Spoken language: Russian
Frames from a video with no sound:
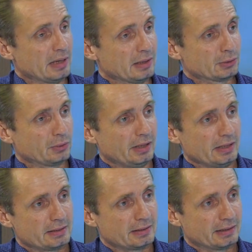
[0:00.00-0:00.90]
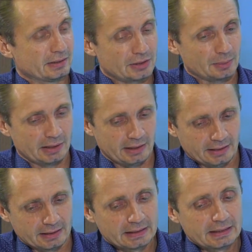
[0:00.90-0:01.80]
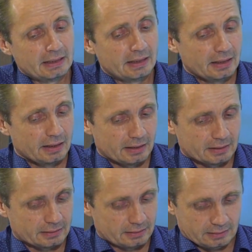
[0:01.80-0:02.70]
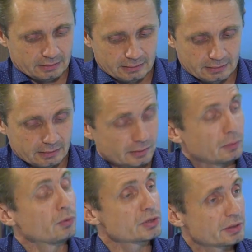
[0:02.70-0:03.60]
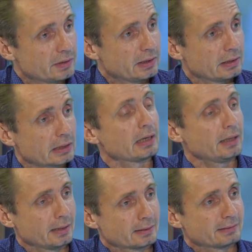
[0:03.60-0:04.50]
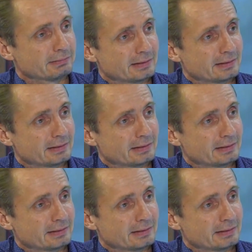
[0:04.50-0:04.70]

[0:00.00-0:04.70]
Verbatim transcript: мало кто есть, чем они. Э, отзывы от клиентов